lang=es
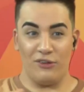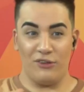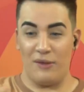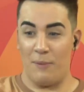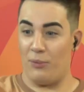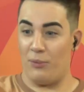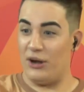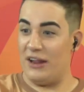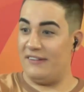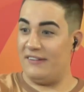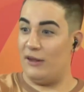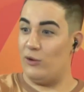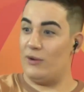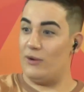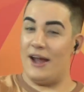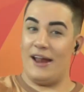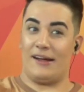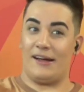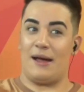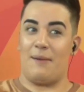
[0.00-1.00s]
se pone el celular
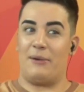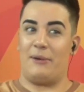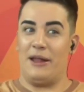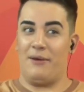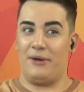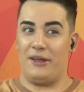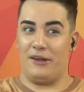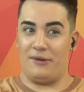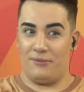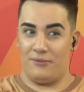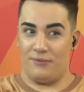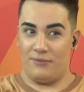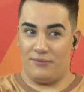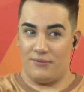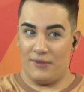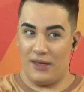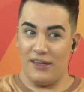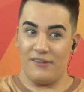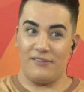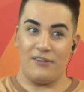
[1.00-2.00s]
acá para ver.
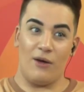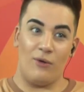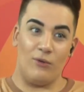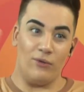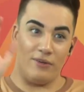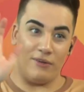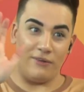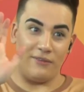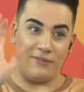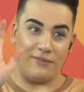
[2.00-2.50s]
Bueno, Eso ya